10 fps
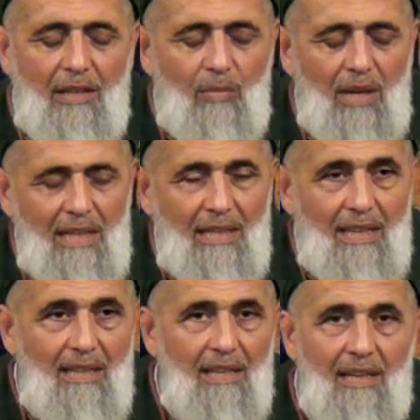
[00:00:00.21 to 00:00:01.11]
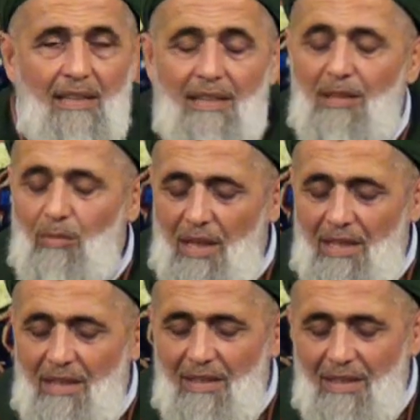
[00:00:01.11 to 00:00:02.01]
Ey iman edenler
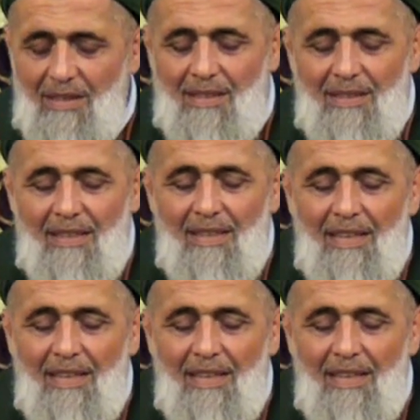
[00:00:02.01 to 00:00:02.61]
iman ediniz.